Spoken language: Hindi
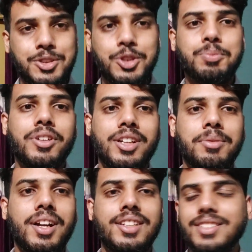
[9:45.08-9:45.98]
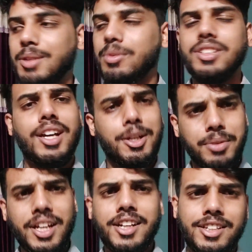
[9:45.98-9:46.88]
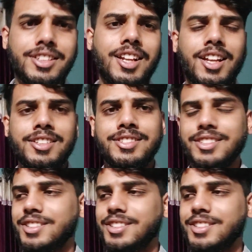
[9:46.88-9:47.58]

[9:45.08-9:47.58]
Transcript: आज गुरु पूर्णिमा है इसलिए हम लोग जा रहे अभी कैंडल जला लेते